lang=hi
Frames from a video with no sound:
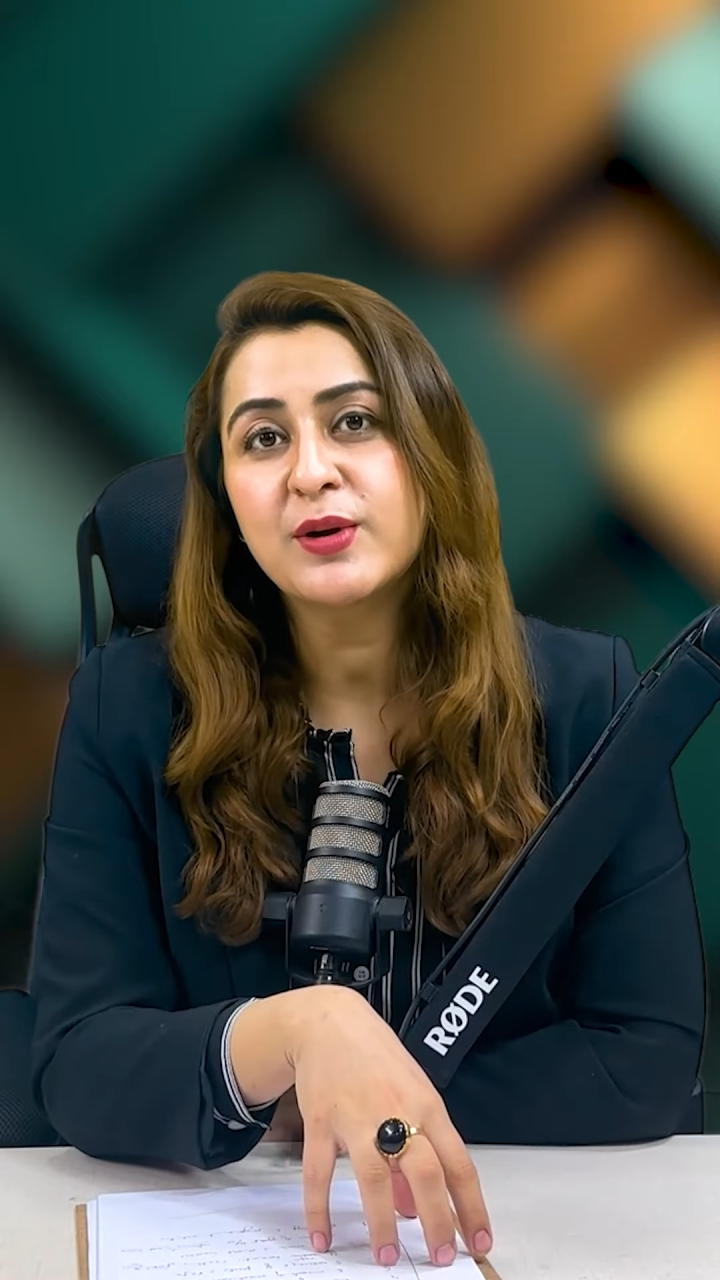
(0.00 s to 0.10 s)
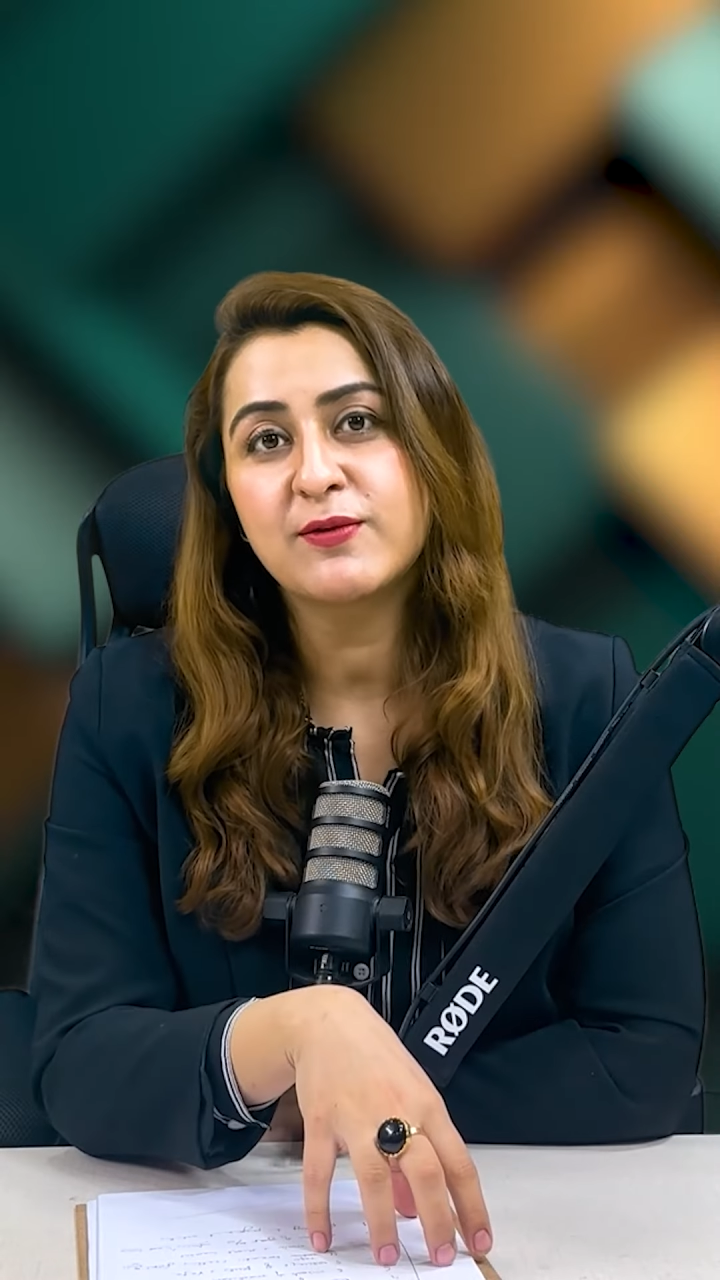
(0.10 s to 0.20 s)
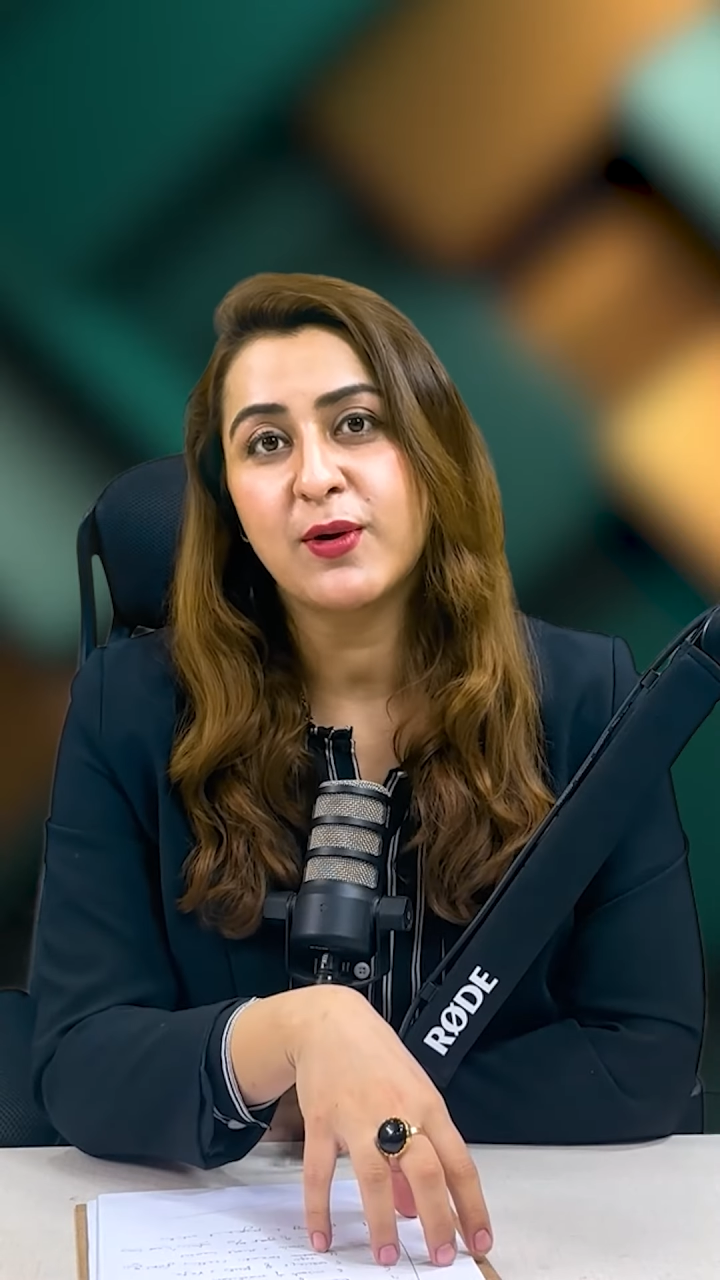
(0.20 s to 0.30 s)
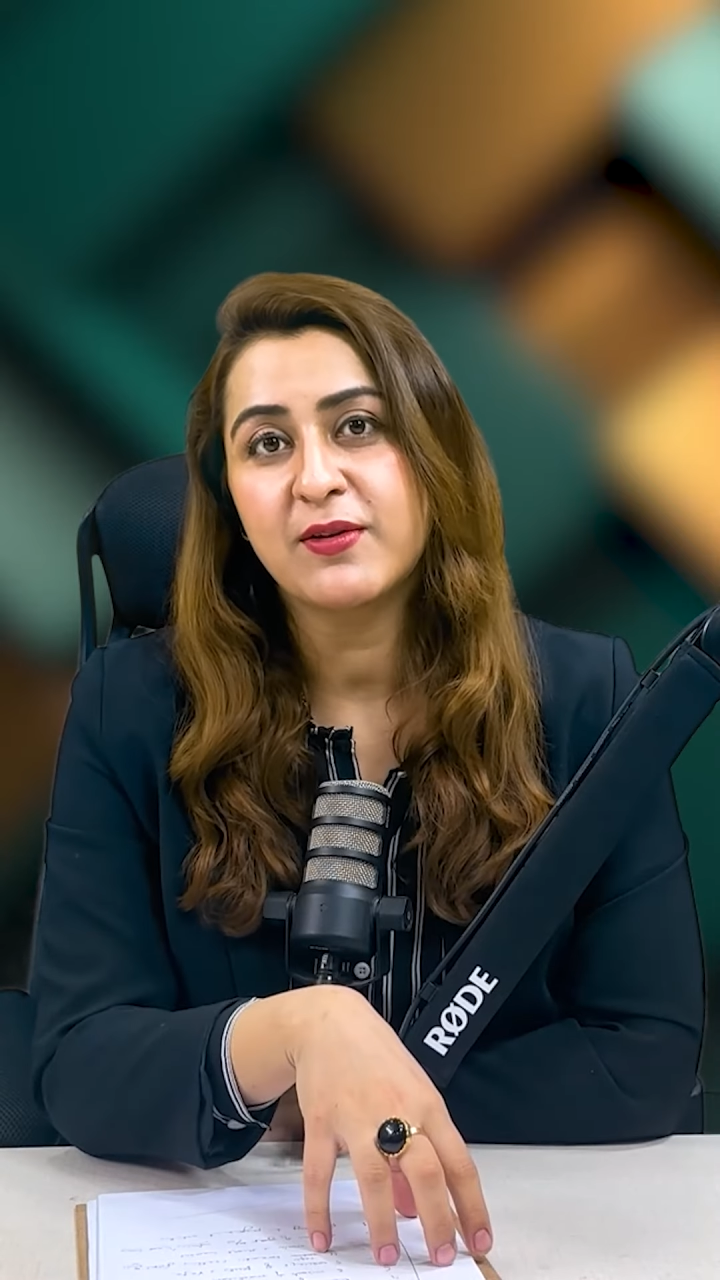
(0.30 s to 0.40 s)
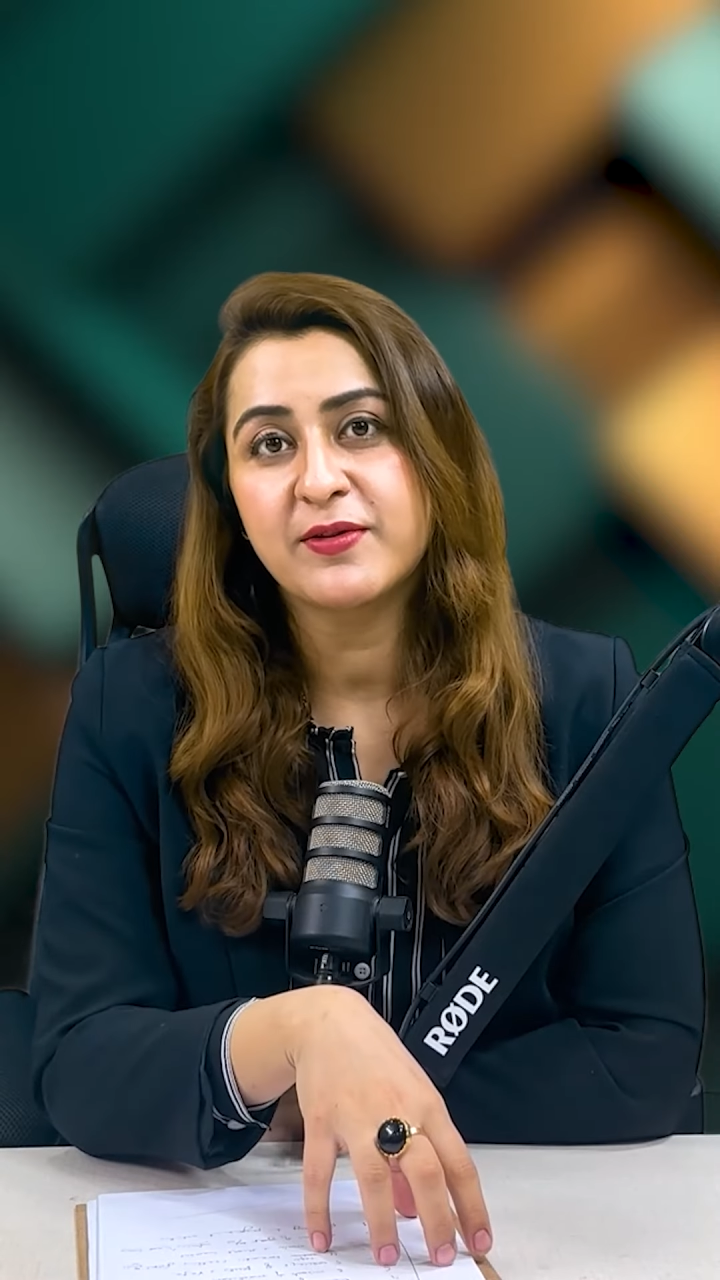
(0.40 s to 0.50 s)

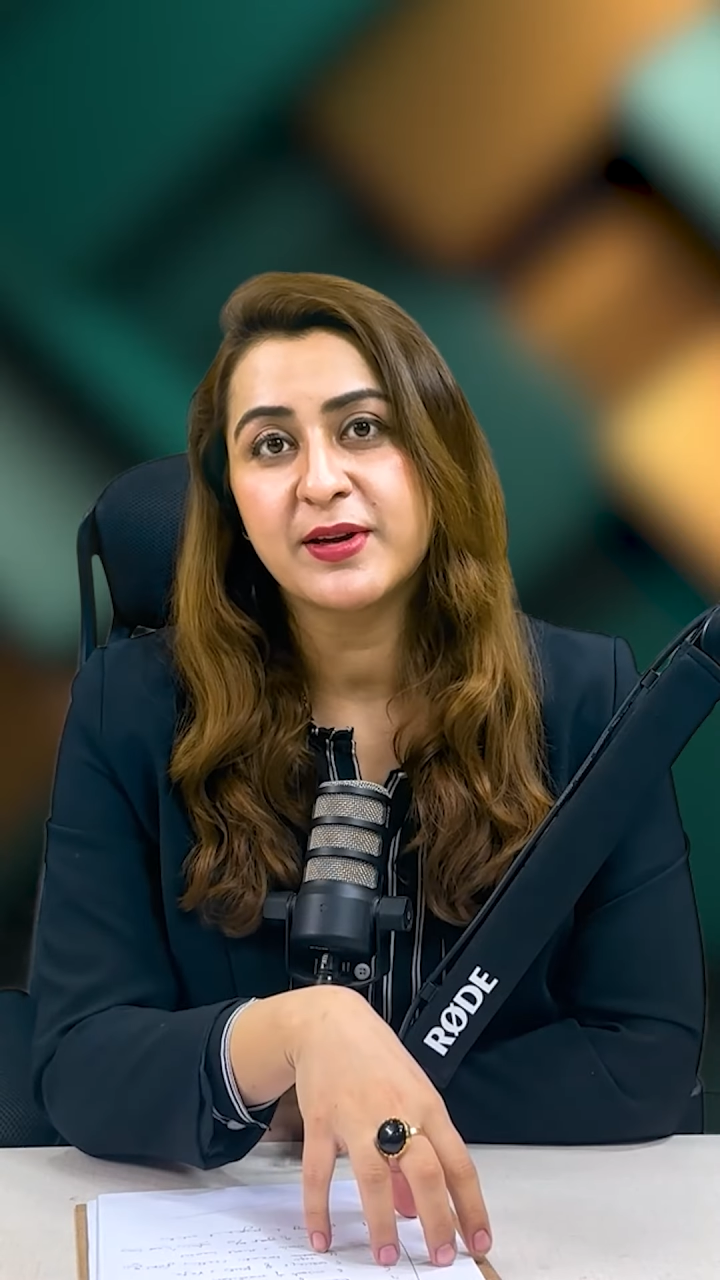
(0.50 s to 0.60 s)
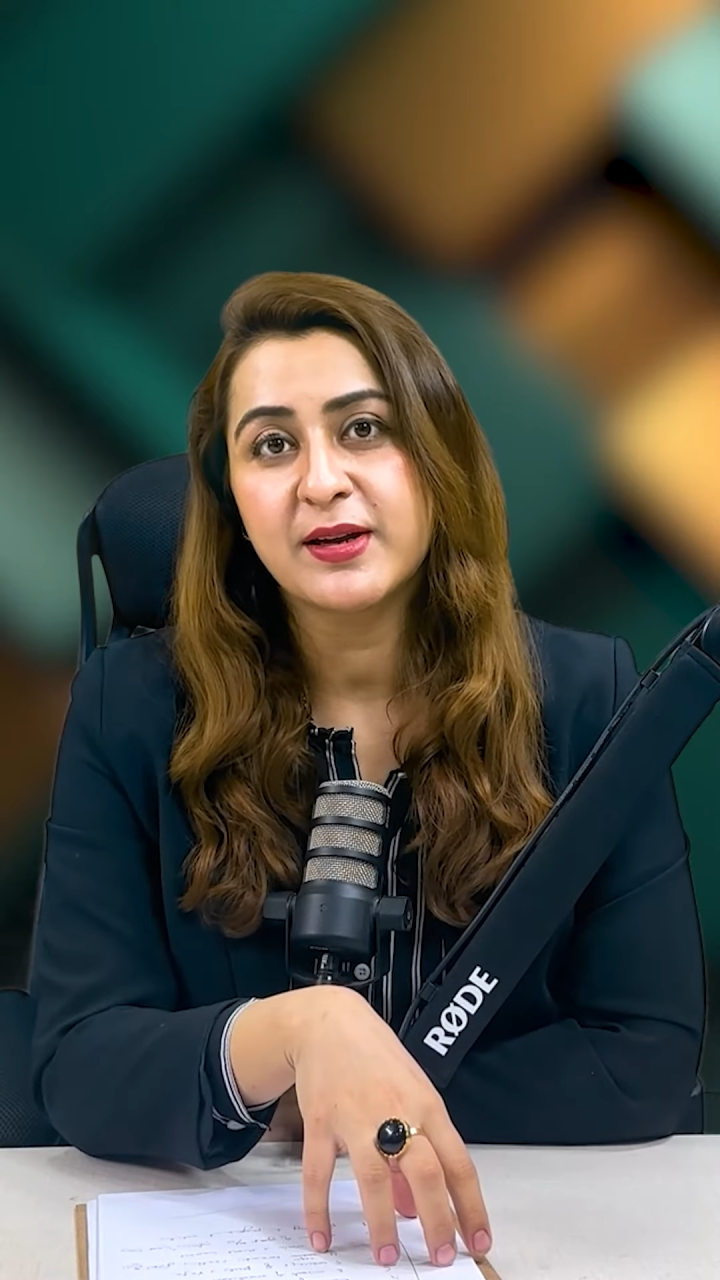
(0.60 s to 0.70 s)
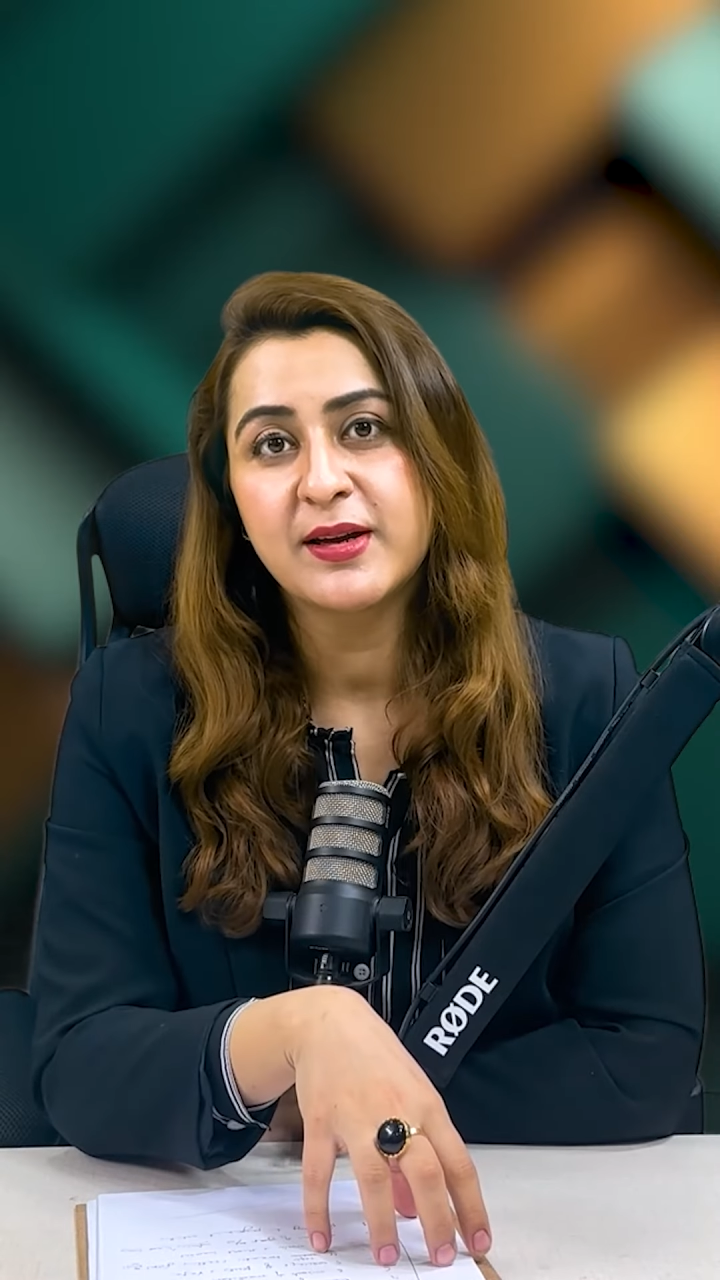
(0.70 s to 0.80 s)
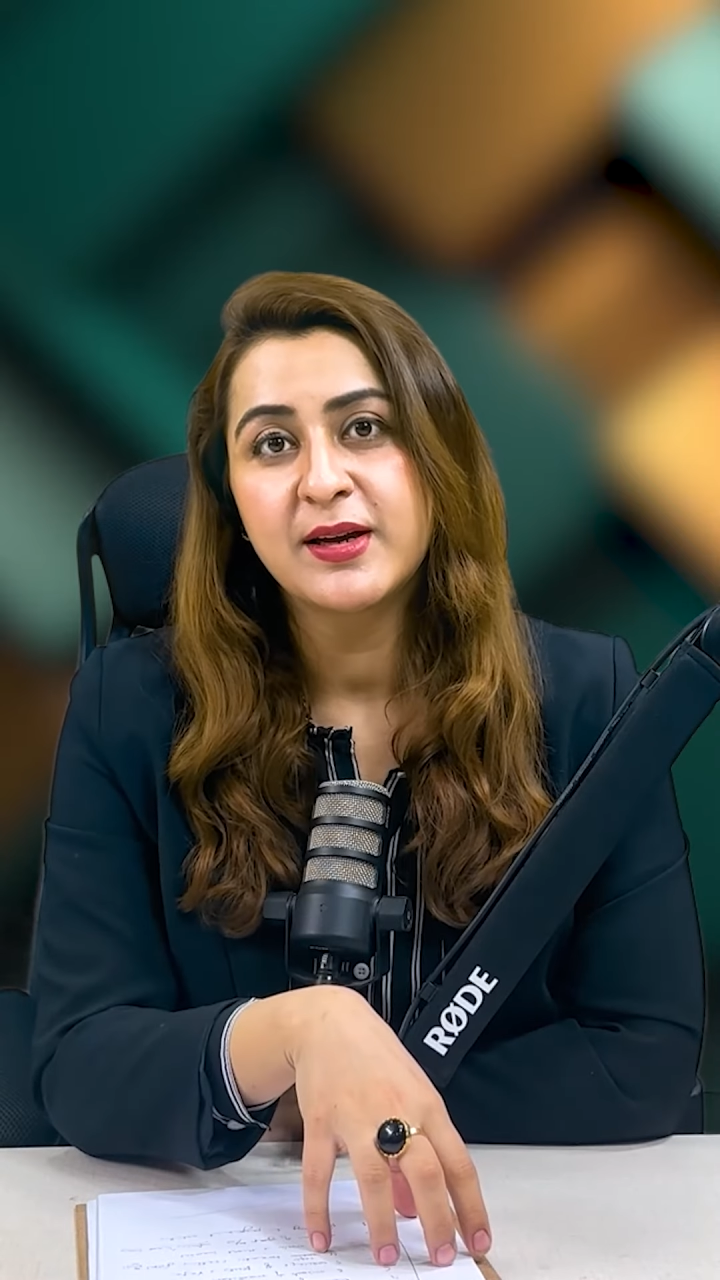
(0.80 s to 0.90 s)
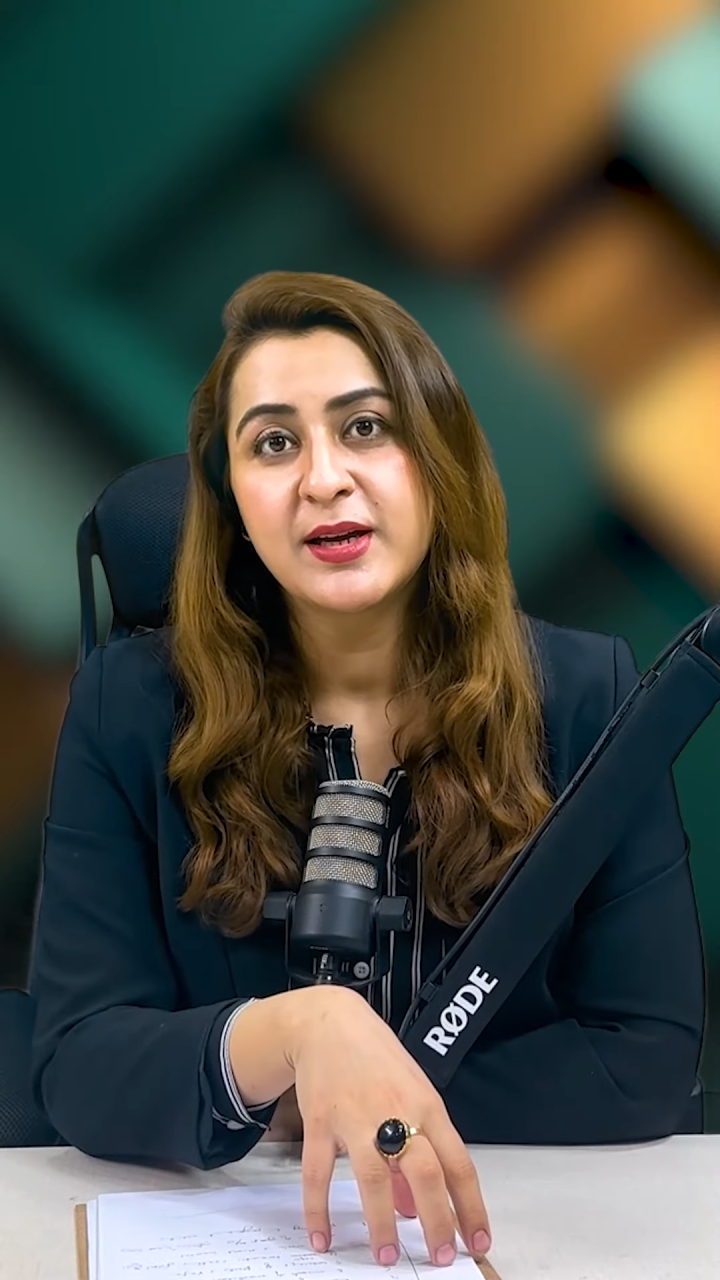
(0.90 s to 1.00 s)
इन्वॉल्व करें